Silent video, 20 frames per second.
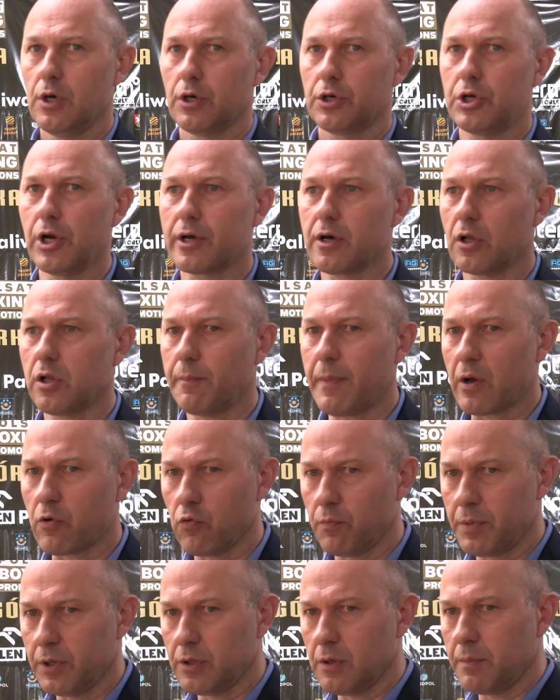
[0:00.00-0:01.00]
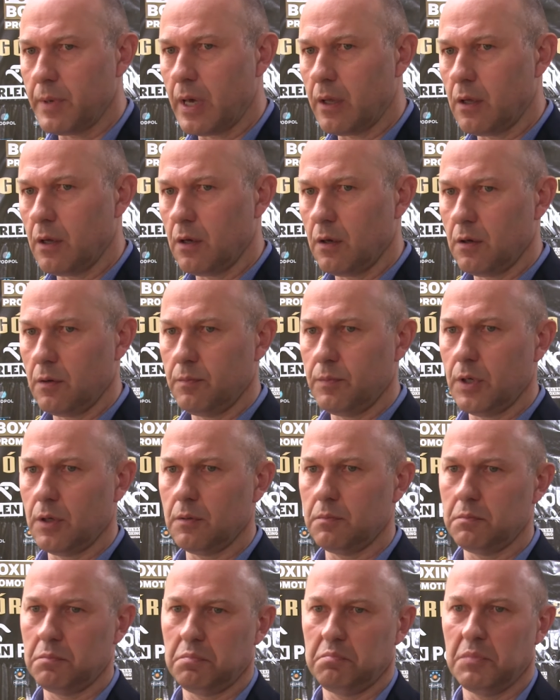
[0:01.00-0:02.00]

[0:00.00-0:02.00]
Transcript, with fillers: kilka chłopaków będę miał, e, mie,